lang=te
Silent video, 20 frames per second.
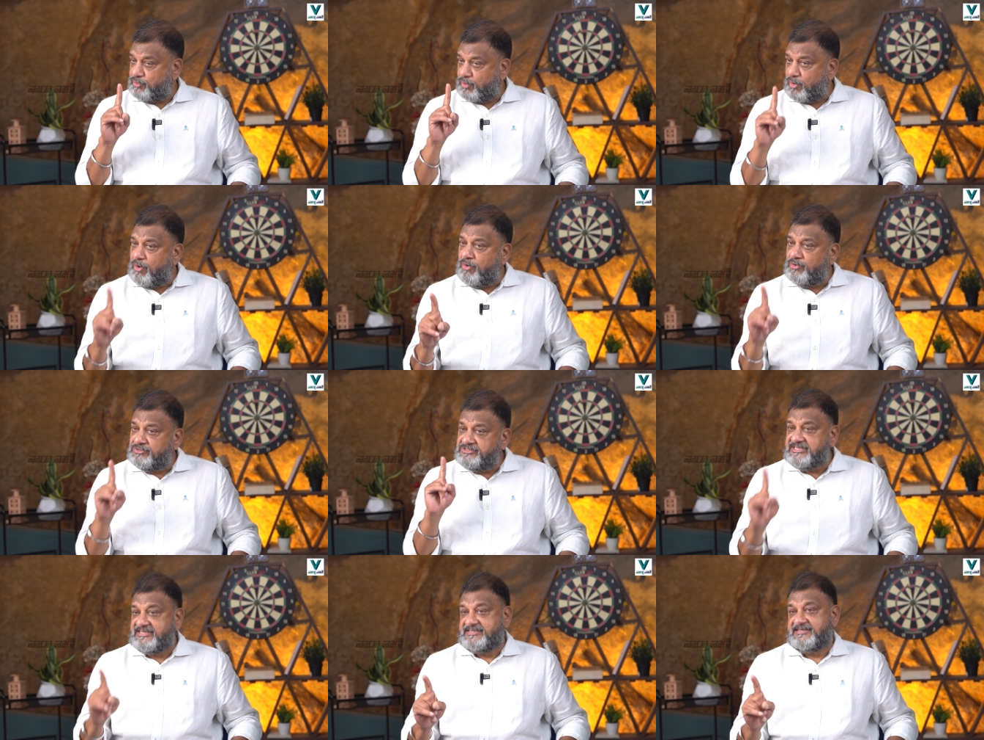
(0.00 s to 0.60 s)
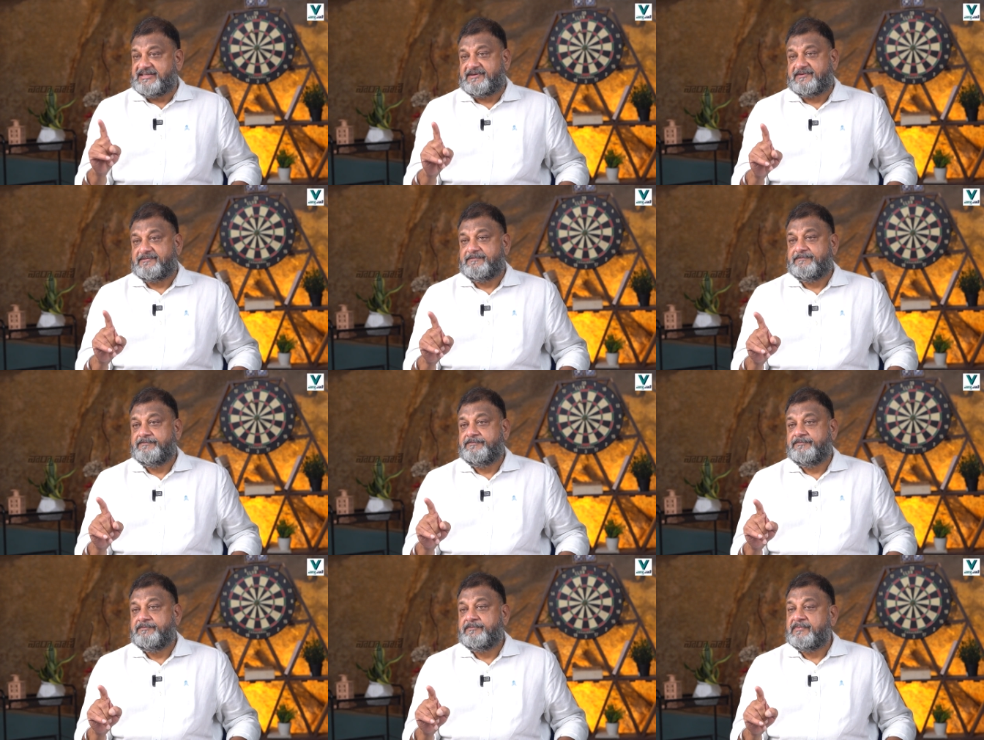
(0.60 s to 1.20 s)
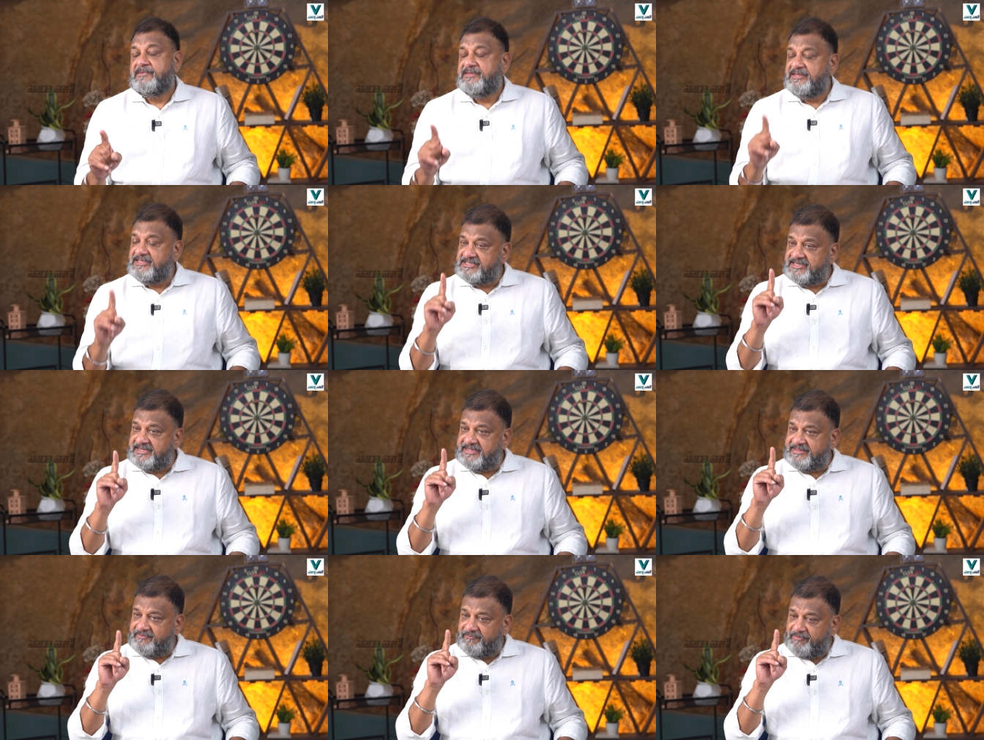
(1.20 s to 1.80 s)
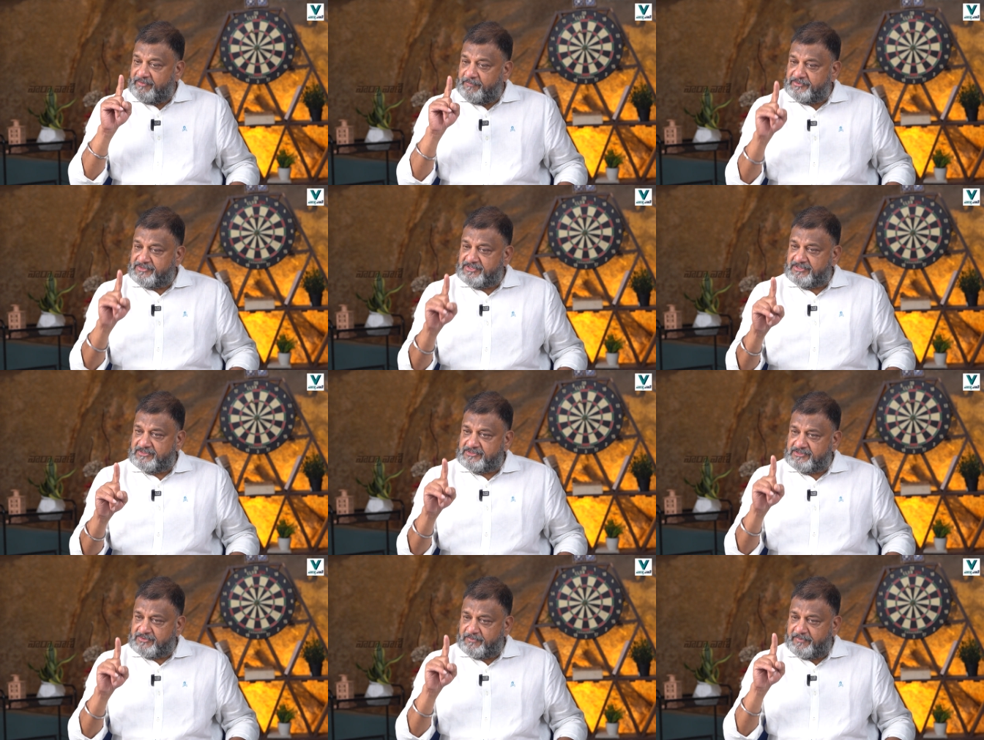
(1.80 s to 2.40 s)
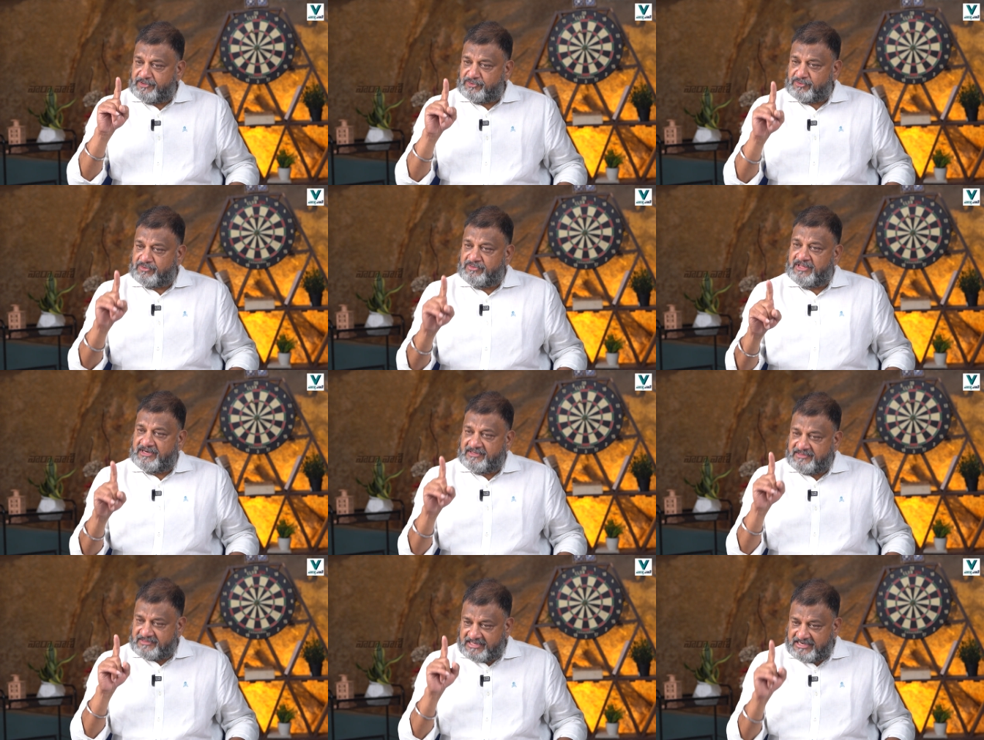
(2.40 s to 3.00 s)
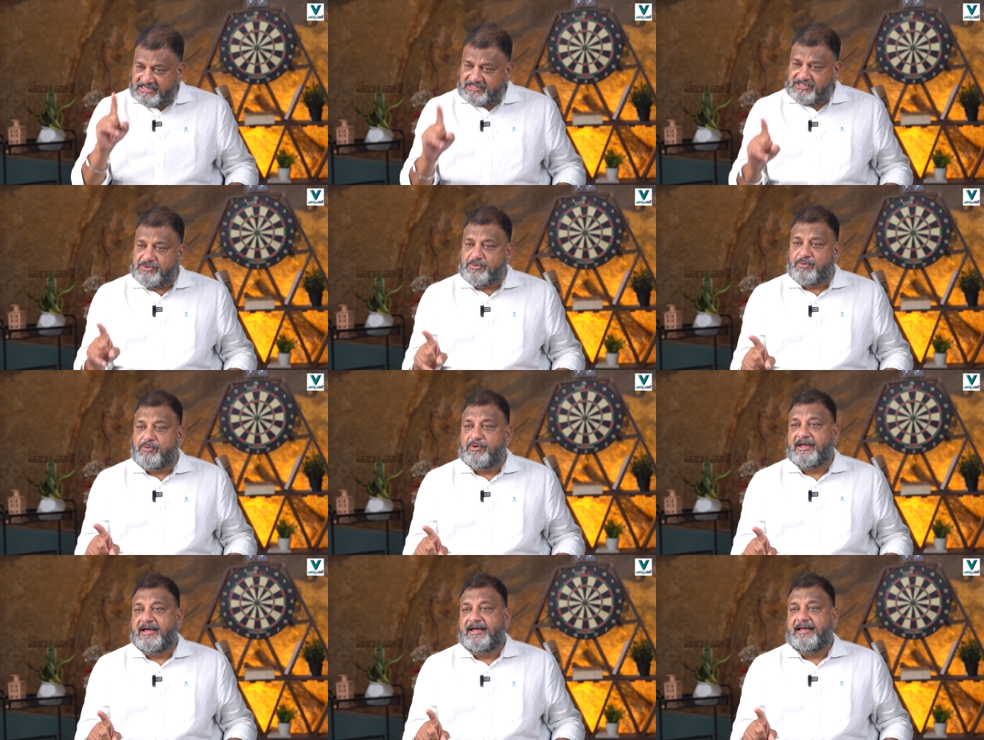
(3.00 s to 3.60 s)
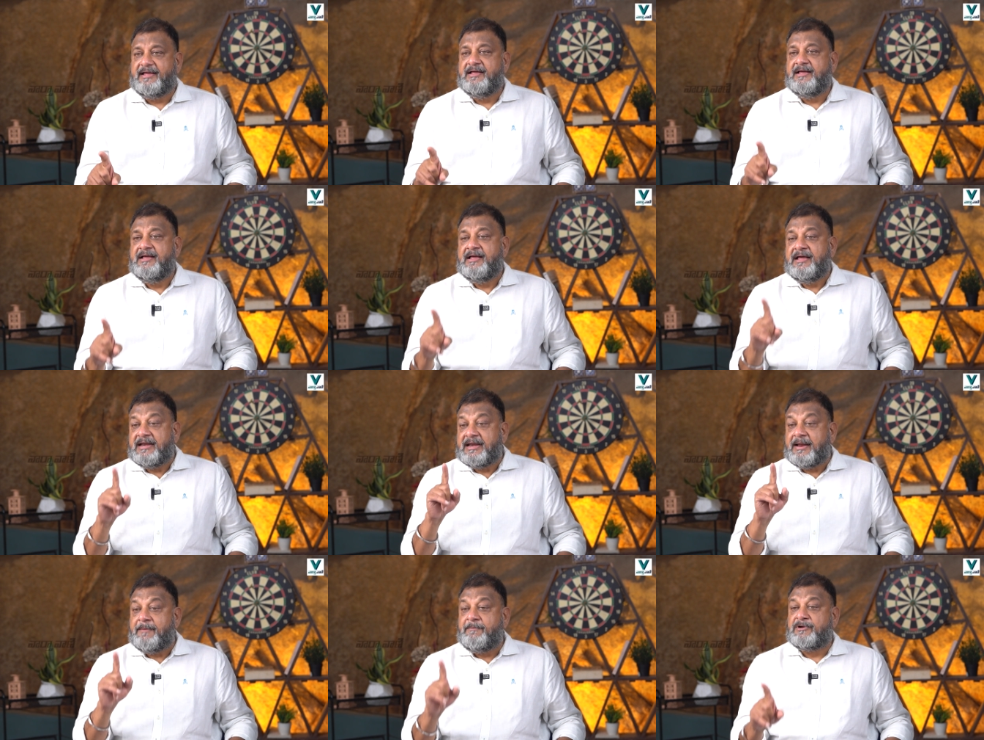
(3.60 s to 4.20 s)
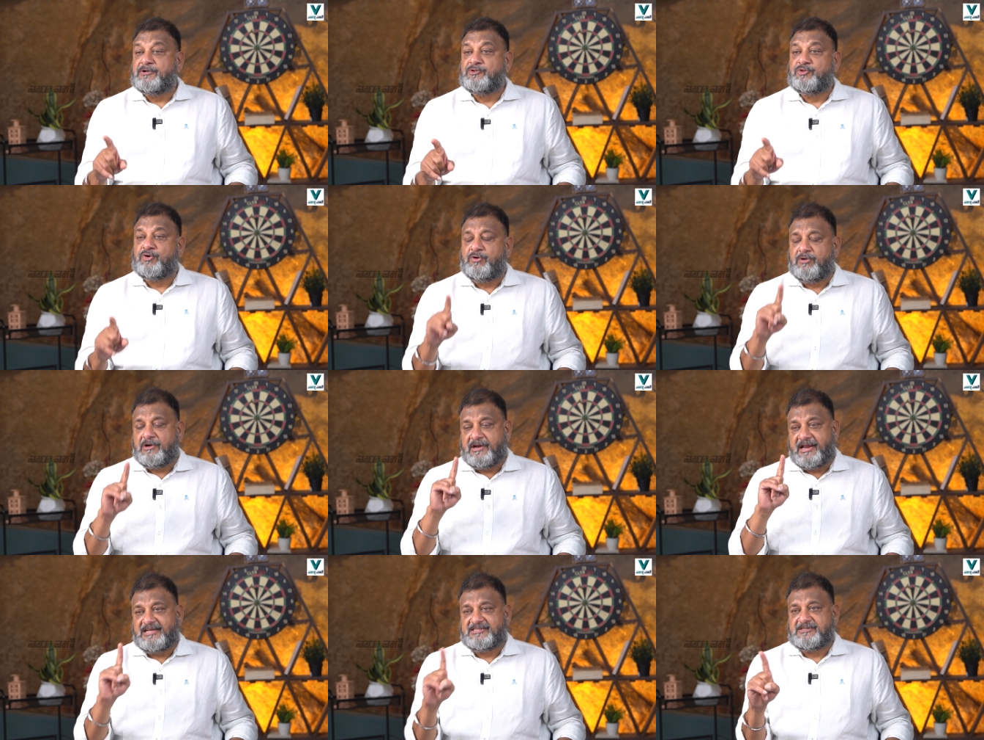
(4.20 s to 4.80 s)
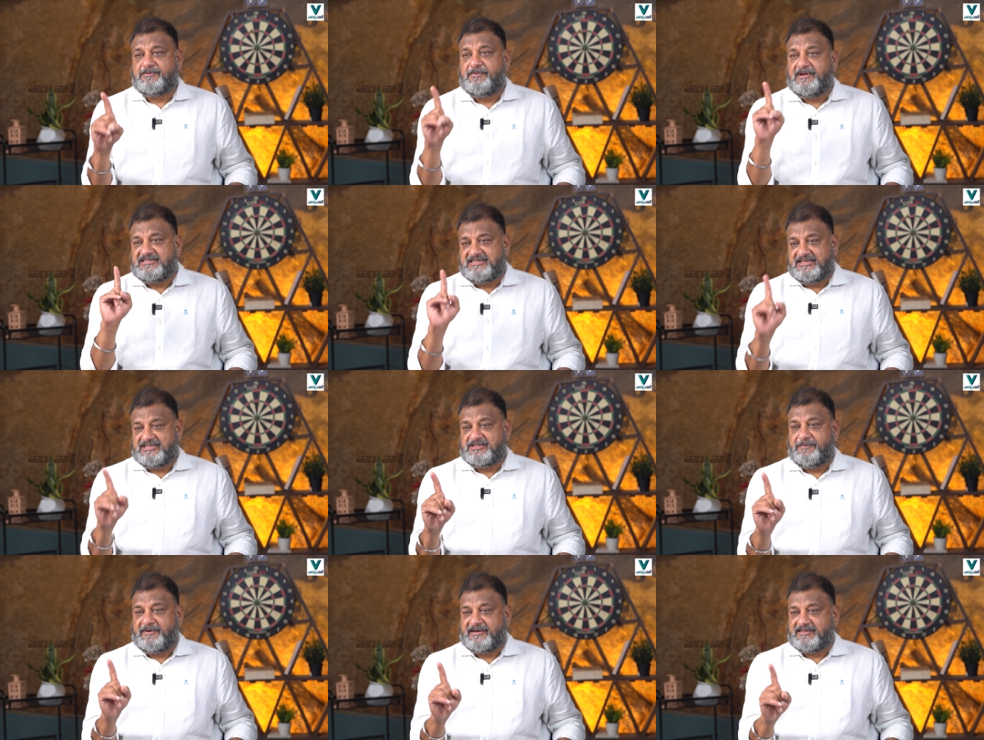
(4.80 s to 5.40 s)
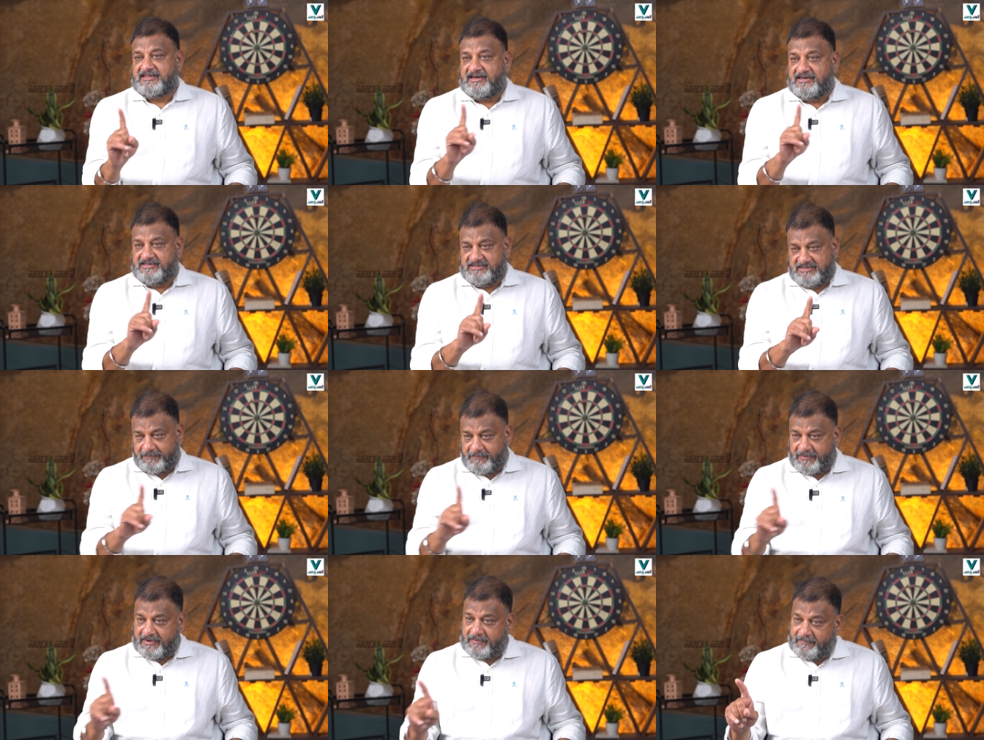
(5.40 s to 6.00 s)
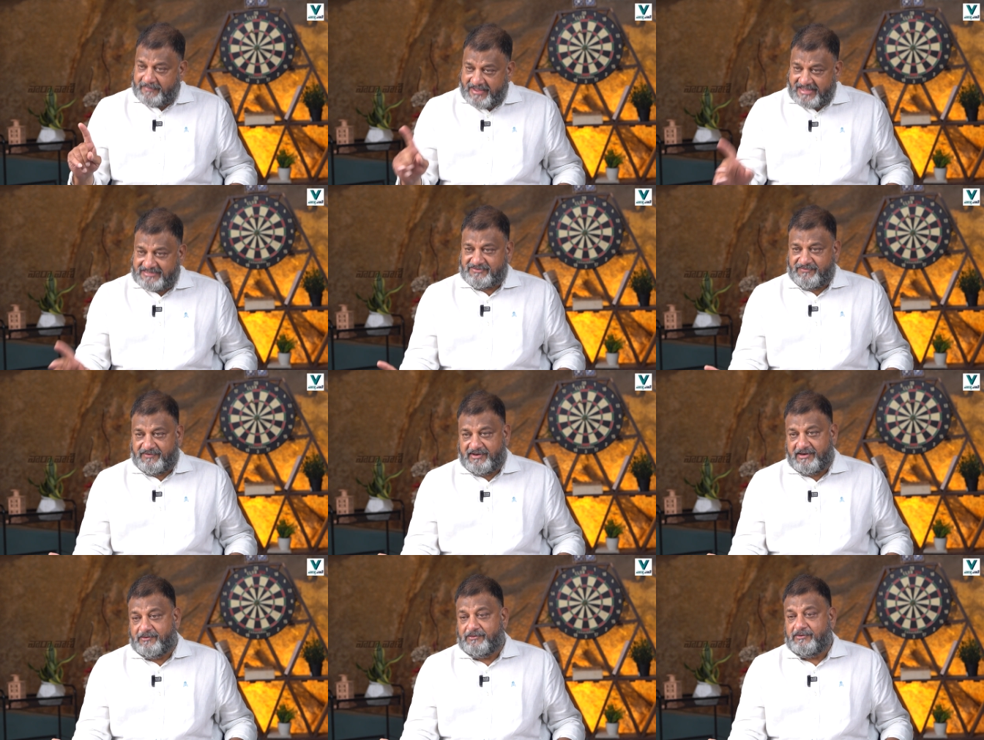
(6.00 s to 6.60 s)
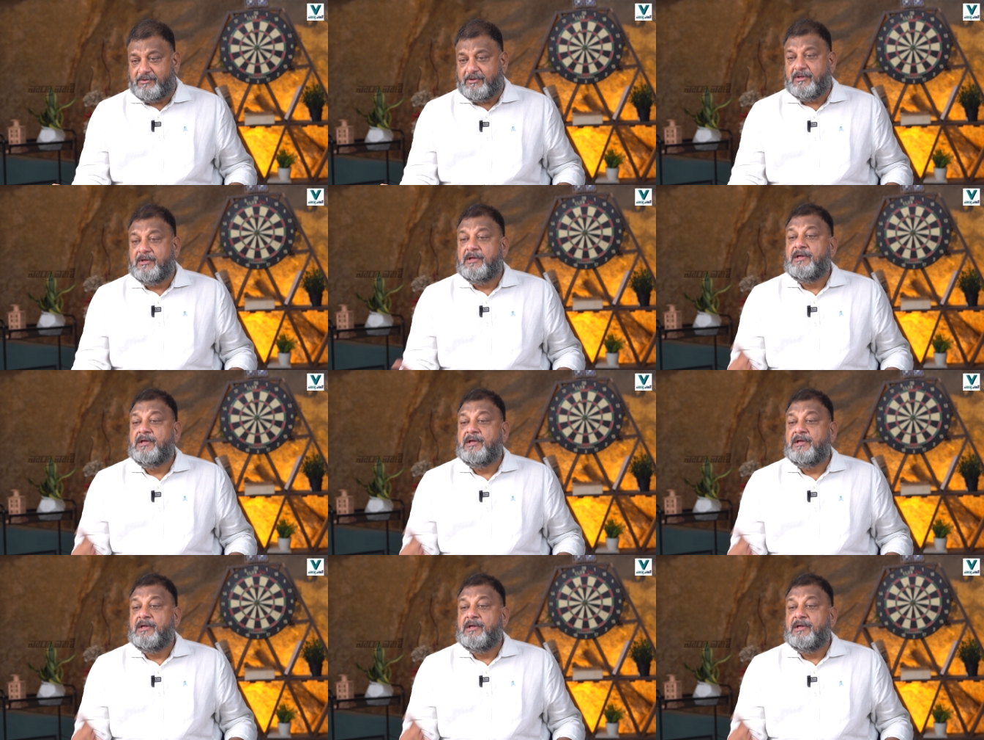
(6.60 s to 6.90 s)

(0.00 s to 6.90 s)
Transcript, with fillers: ద్రోహం చేశారు నిజంగా విభజించబడుతుందని తెలిసి కూడా నమ్మక ద్రోహం లాస్ట్ బాల్ సిక్స్ పడతానని చెప్పిన బ్యాచ్ వీళ్ళు